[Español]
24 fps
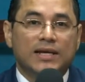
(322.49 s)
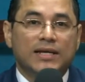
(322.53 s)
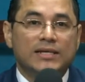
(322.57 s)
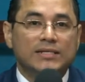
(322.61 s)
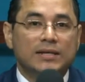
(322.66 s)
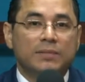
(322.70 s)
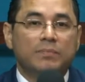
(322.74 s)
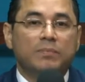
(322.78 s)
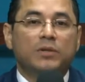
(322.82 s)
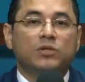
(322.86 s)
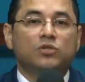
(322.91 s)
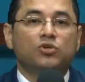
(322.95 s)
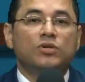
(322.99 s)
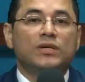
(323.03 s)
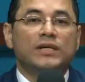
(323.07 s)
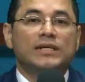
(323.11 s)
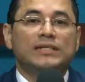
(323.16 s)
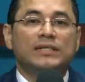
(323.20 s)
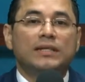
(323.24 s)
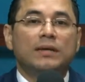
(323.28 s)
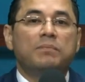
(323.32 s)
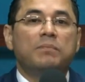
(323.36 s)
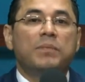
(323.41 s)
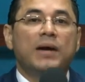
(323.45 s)
que esa persona
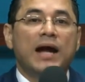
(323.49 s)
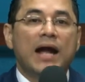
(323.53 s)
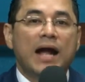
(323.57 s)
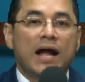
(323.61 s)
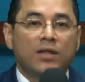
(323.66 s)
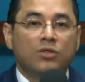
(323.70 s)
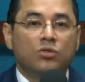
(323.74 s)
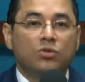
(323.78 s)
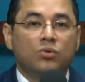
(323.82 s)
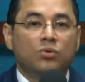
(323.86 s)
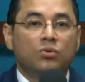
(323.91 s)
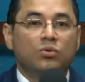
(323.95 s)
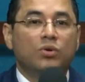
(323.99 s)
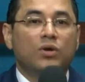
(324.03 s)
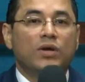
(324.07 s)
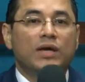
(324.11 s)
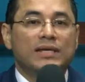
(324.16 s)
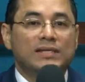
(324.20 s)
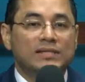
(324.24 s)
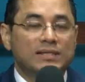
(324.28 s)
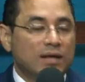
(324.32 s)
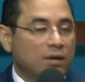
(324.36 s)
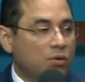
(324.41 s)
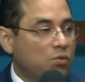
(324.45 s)
está pagando
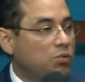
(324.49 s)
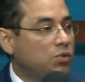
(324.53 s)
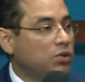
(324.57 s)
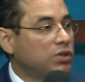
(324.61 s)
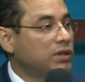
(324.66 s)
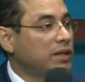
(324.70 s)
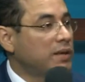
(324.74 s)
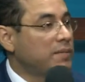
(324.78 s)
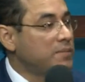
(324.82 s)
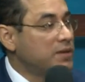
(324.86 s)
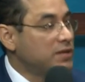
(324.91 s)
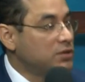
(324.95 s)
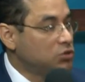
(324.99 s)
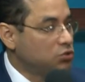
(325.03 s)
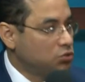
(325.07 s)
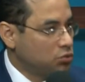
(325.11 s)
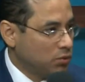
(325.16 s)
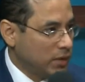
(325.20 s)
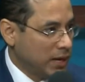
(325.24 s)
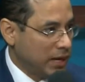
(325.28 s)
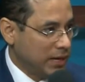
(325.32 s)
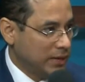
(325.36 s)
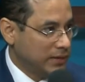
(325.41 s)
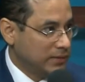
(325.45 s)
esa cuota
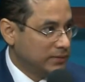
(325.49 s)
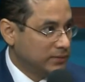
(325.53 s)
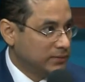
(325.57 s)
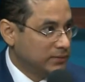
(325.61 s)
mensual.